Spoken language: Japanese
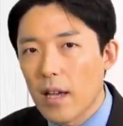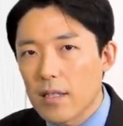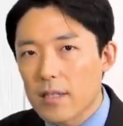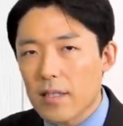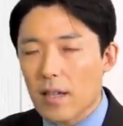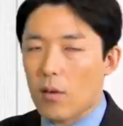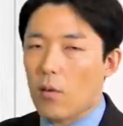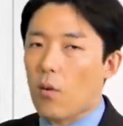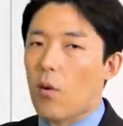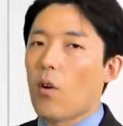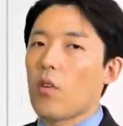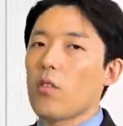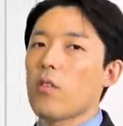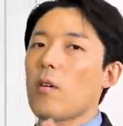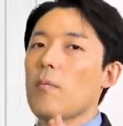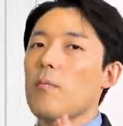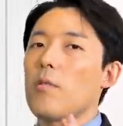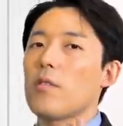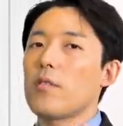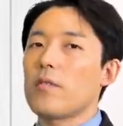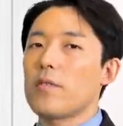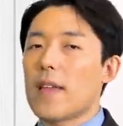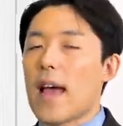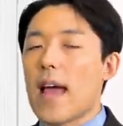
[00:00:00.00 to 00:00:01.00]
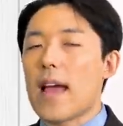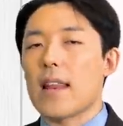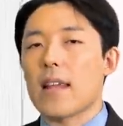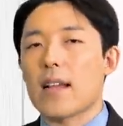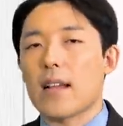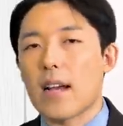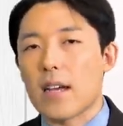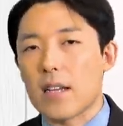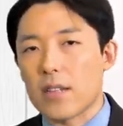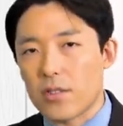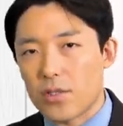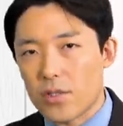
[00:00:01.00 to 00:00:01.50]
さあ、この問題
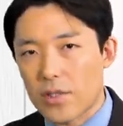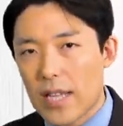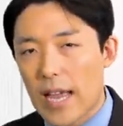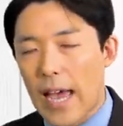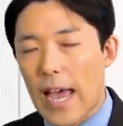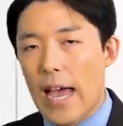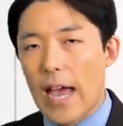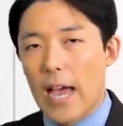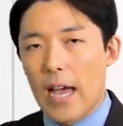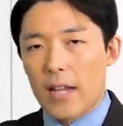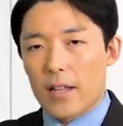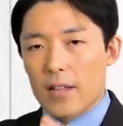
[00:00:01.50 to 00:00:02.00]
に関して、